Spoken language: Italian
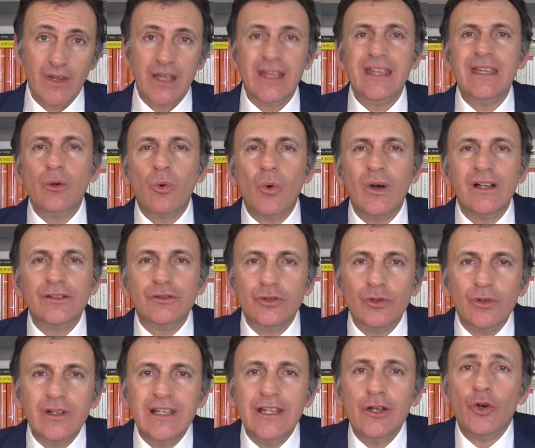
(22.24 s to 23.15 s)
in
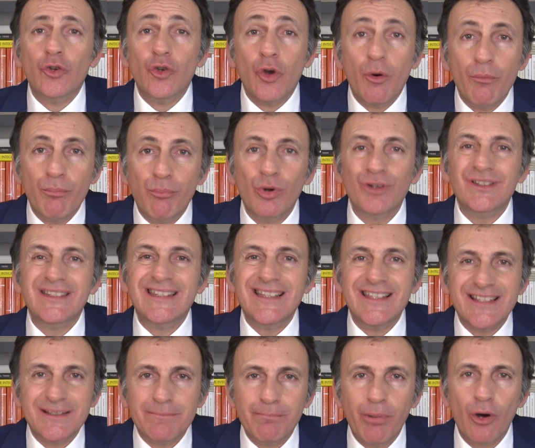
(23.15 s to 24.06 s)
quanto l'io non può
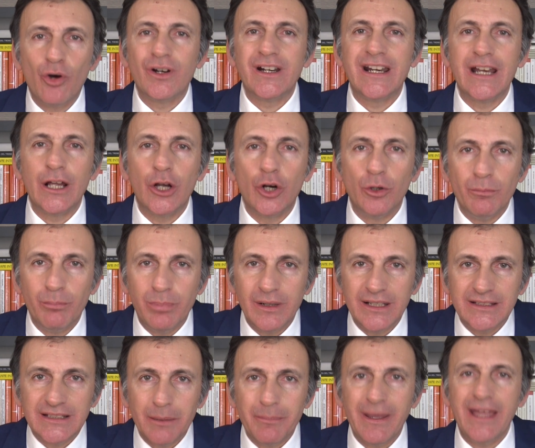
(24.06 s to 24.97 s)
disporre
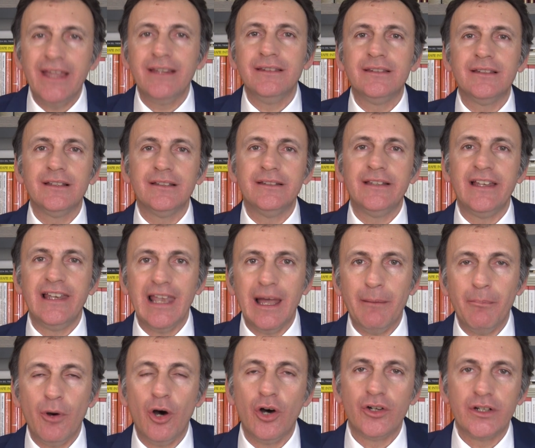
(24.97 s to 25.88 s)
completamente
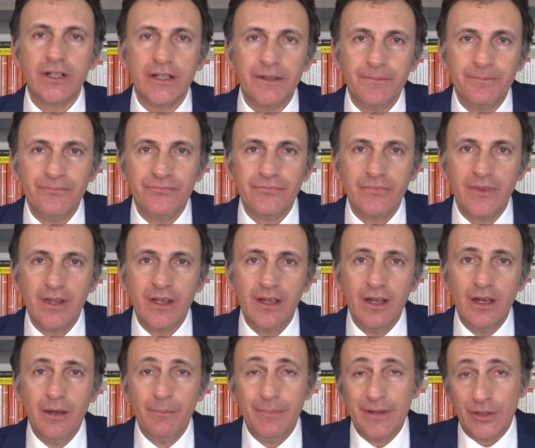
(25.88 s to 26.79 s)
dell'amore,
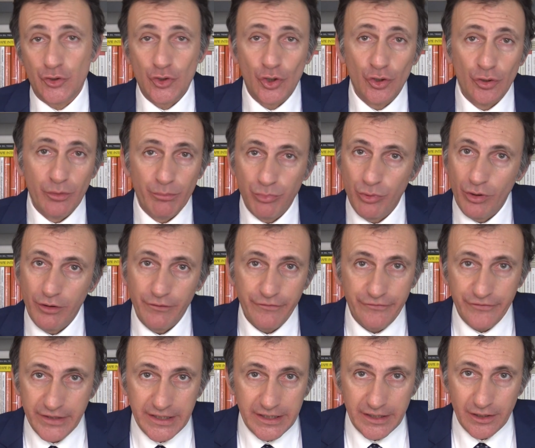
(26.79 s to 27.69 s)
perciò non può
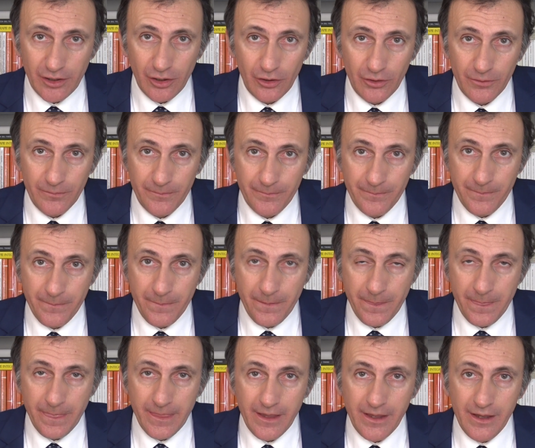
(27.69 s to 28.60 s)
offrirlo
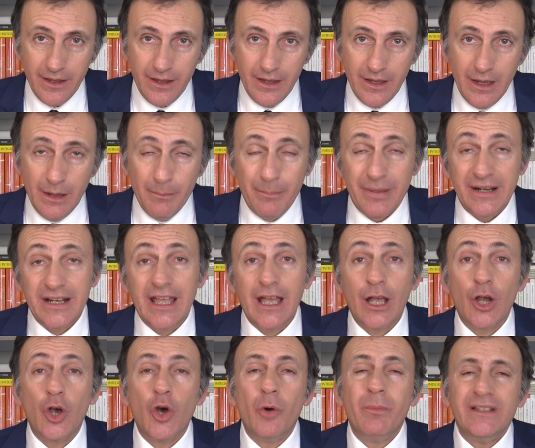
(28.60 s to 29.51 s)

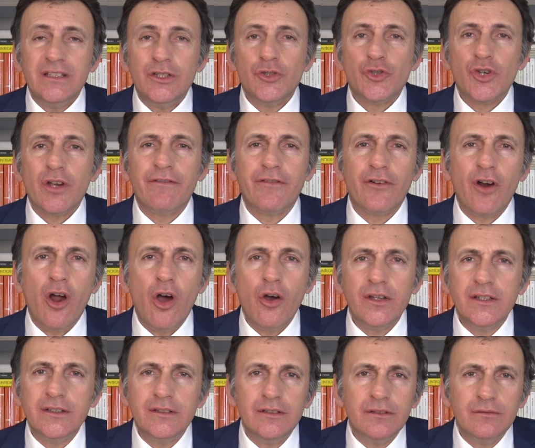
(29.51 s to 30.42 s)
perché come dice
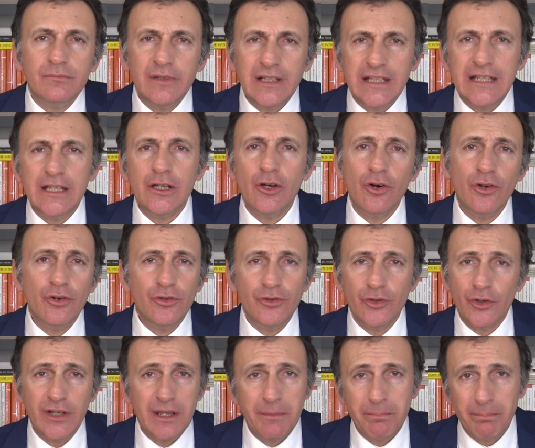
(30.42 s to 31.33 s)
Freud, l'io
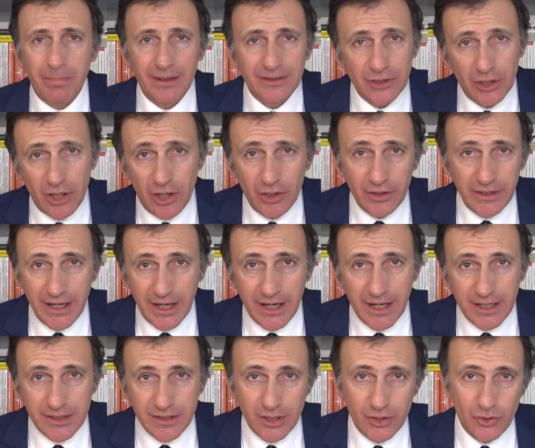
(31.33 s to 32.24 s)
non è padrone a
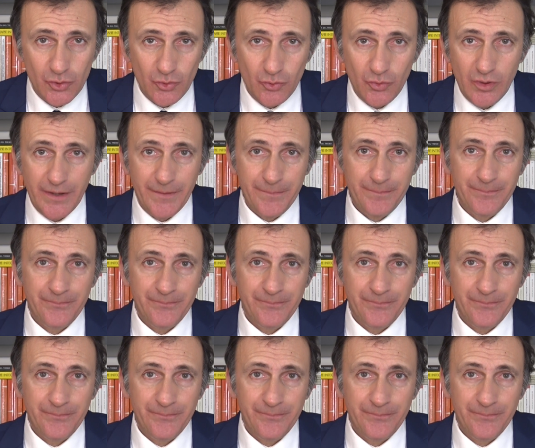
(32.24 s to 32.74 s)
casa sua.